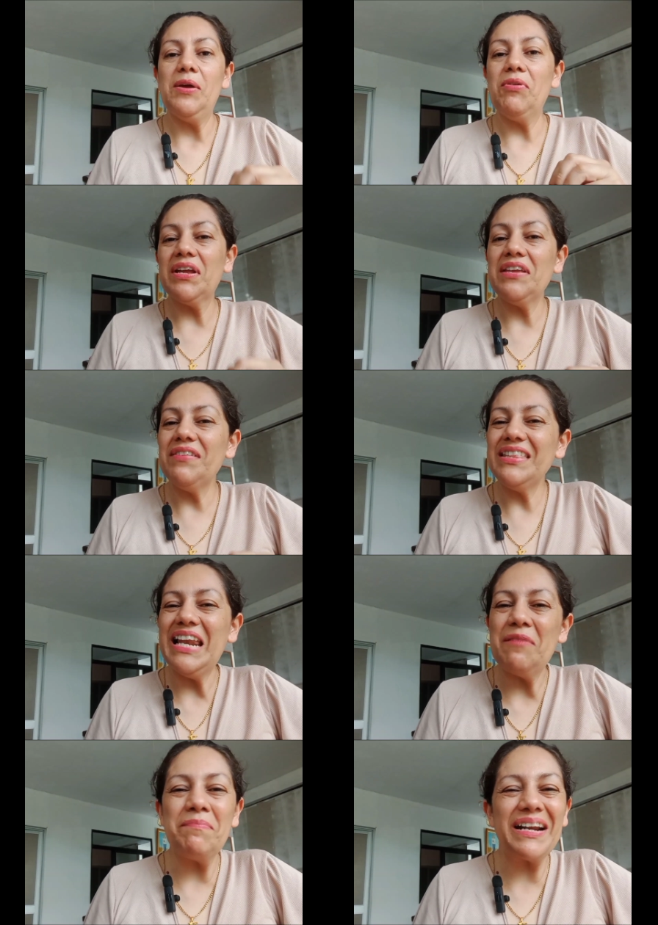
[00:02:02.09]
Pero aquí viene
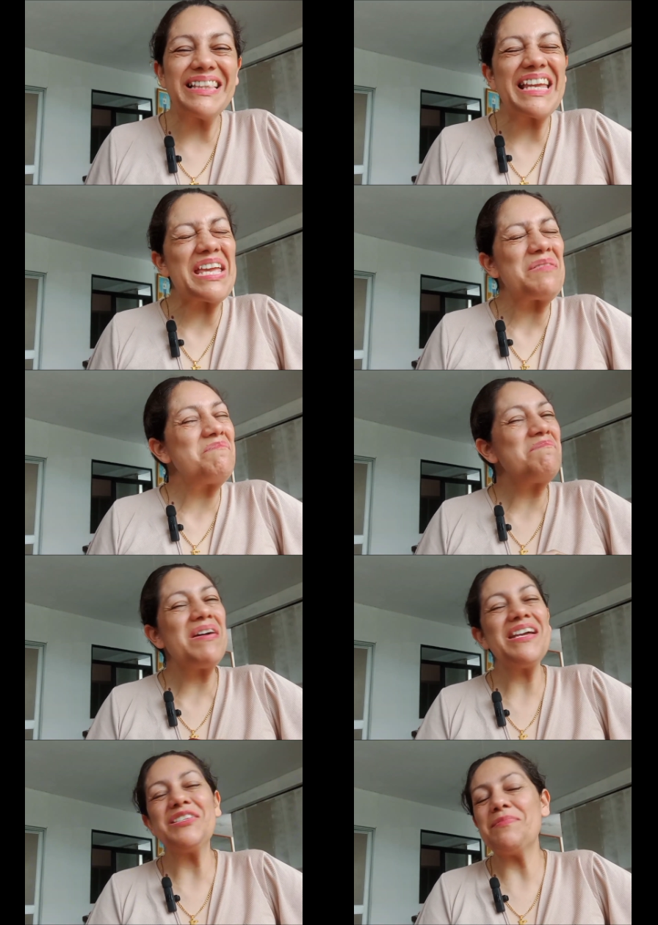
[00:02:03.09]
la parte que
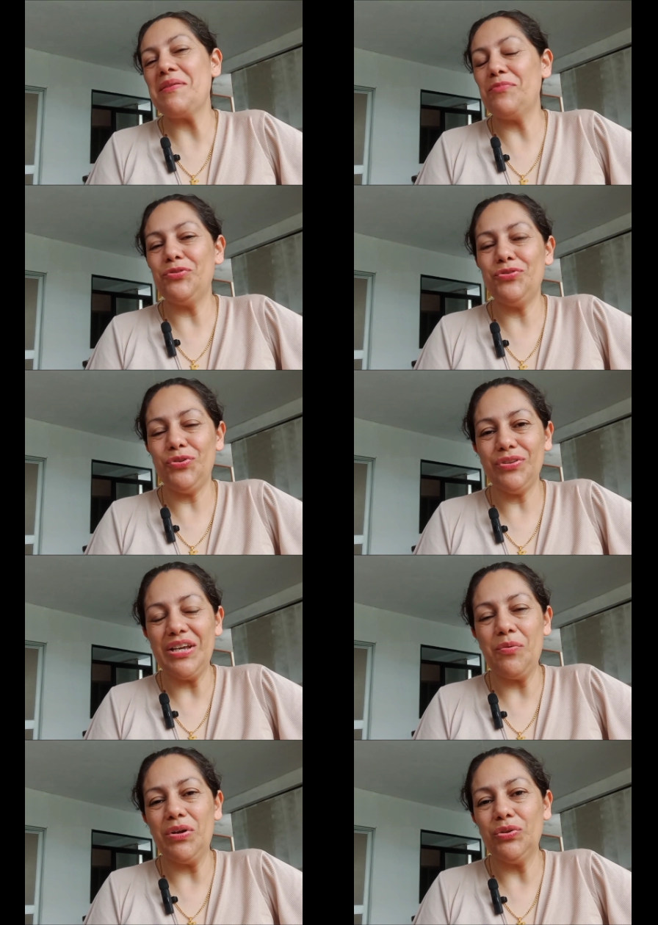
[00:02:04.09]
más me
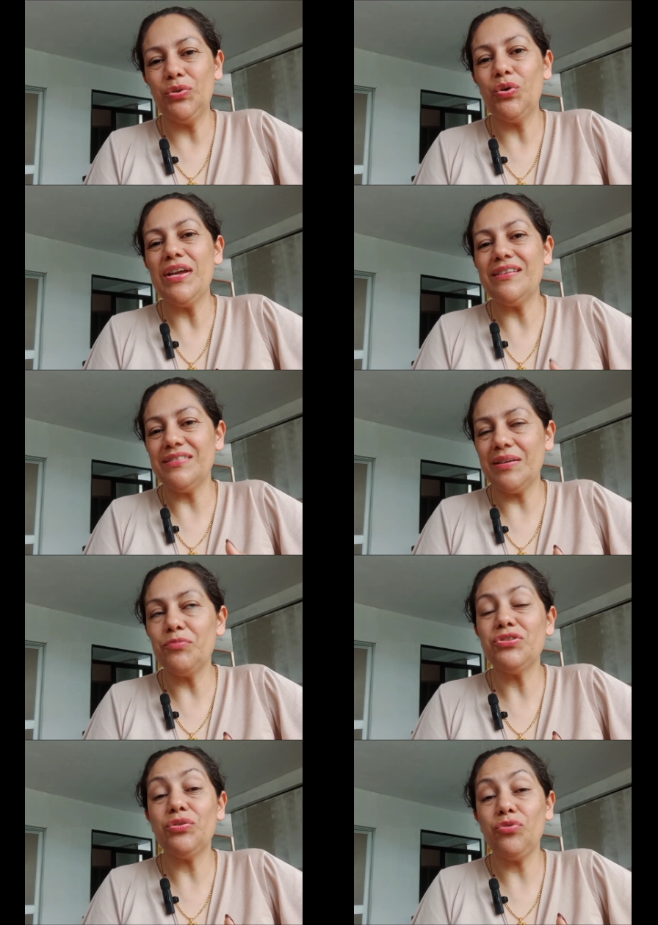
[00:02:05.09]
emociona cuando
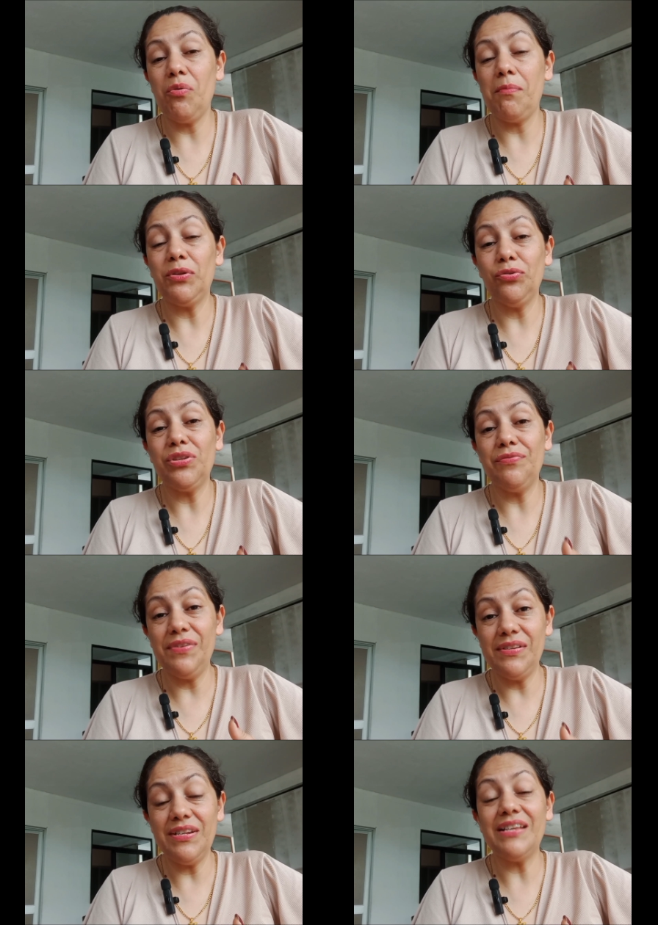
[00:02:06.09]
estamos en unos momentos
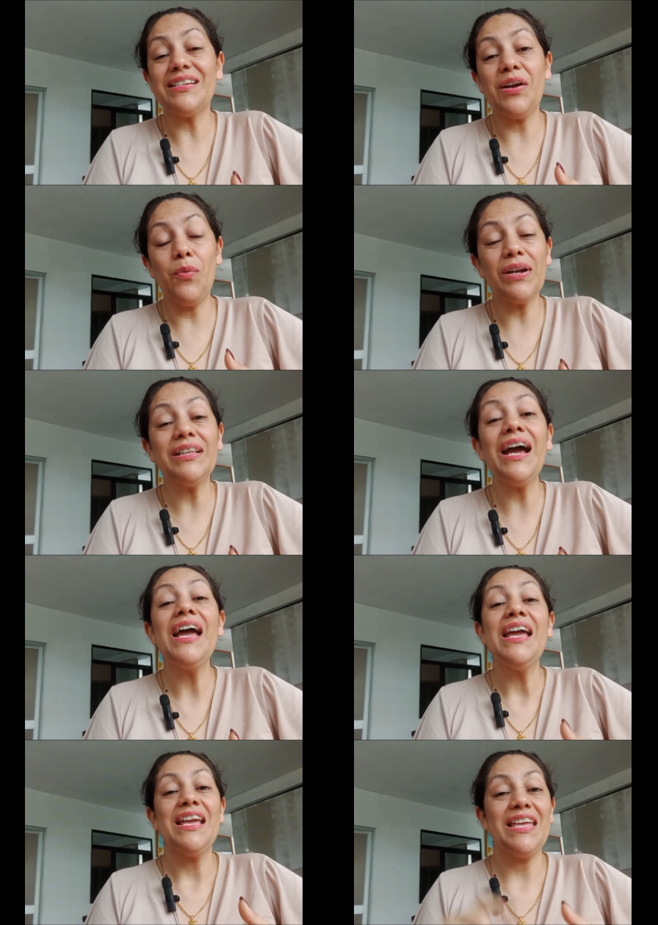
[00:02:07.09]
difíciles.
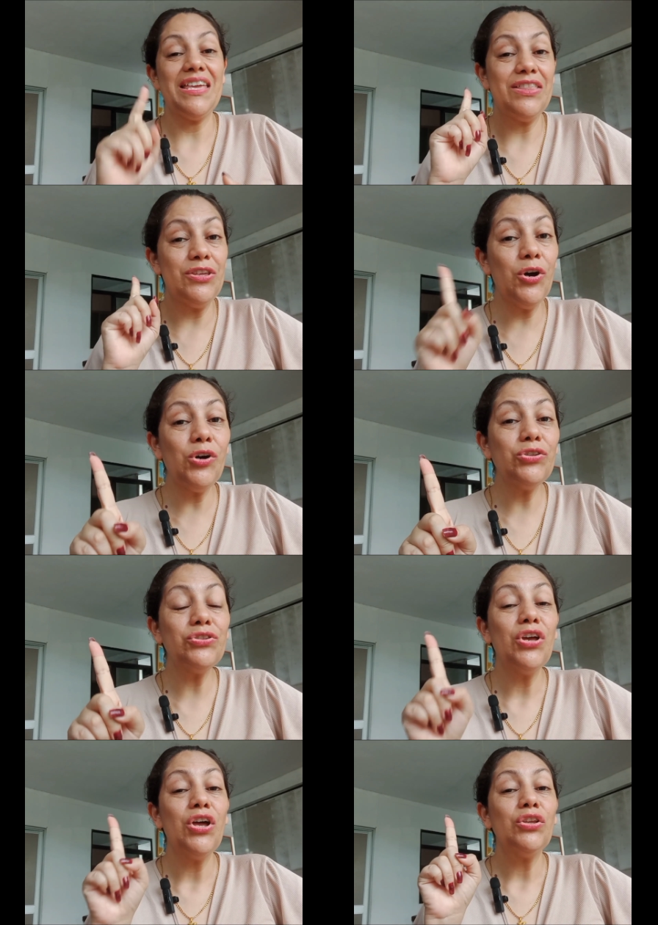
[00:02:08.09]
Recuerda que
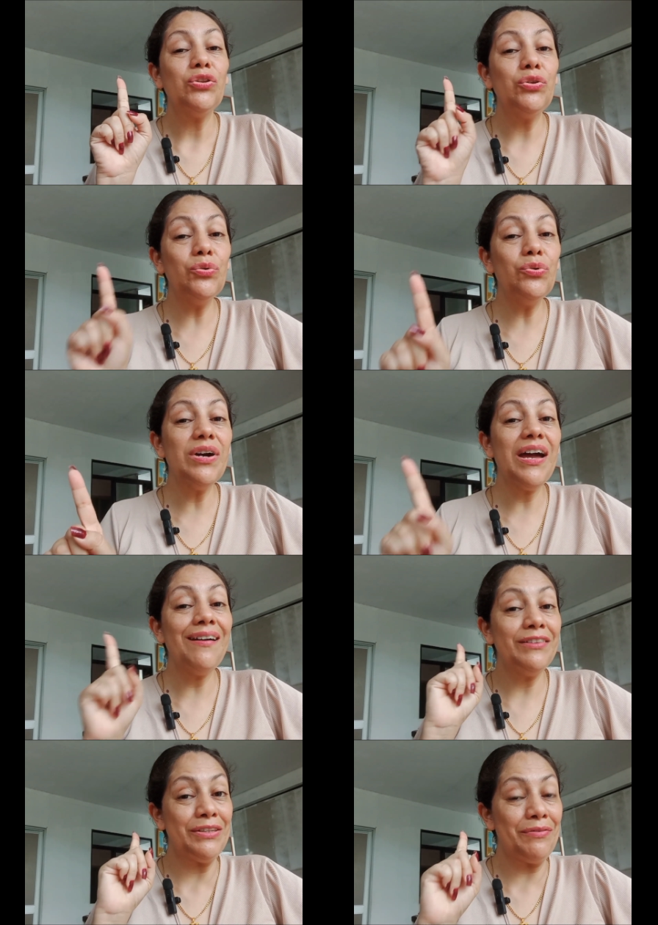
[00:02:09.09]
Dios
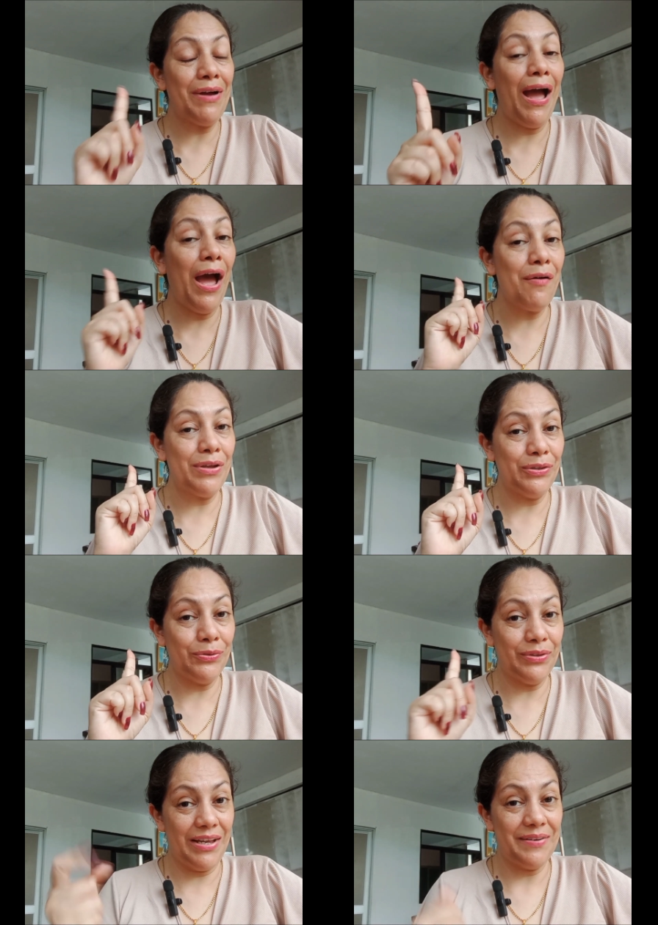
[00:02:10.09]
nunca te va a
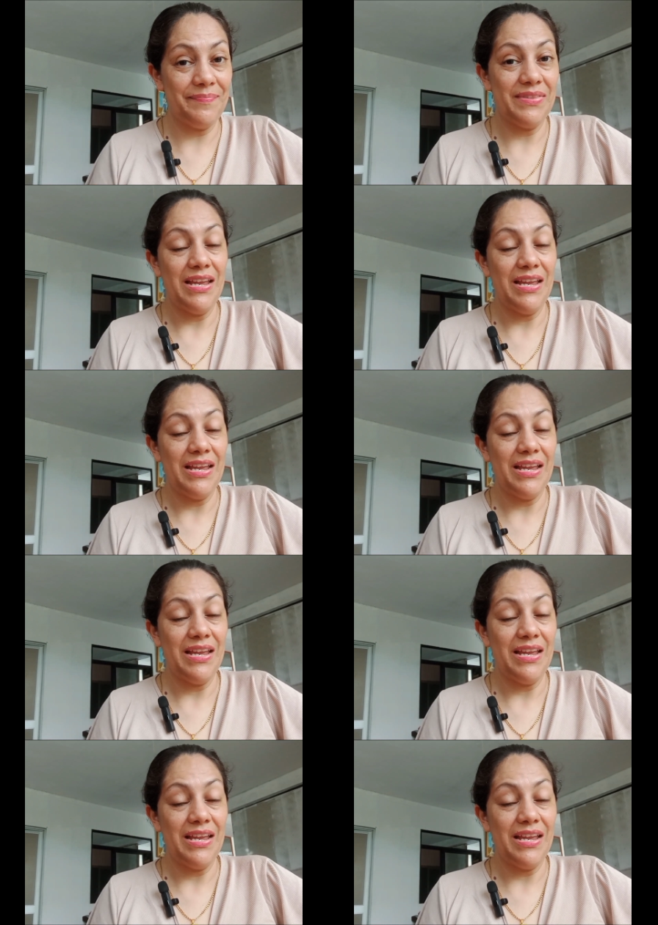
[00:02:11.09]
abandonar.